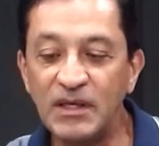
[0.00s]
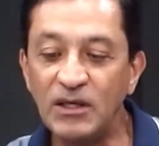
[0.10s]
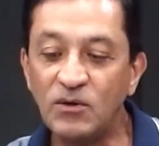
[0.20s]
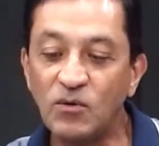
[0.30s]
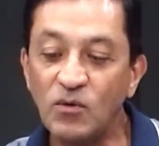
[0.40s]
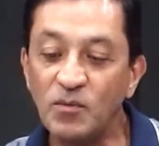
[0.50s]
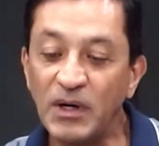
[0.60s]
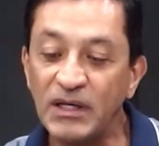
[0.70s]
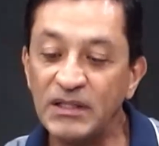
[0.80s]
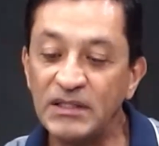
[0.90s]
e com o
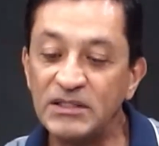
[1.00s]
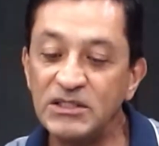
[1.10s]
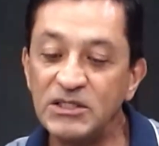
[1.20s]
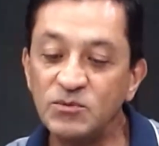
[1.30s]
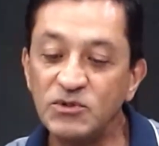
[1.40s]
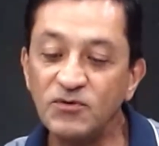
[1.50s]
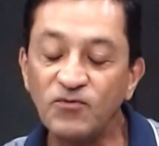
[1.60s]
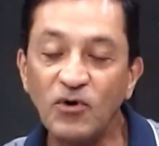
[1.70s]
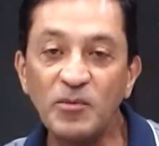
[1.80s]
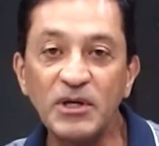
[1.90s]
magnetismo, de
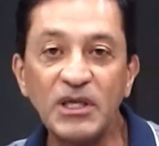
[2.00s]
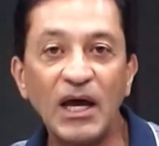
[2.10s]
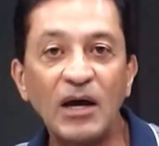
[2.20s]
forma que a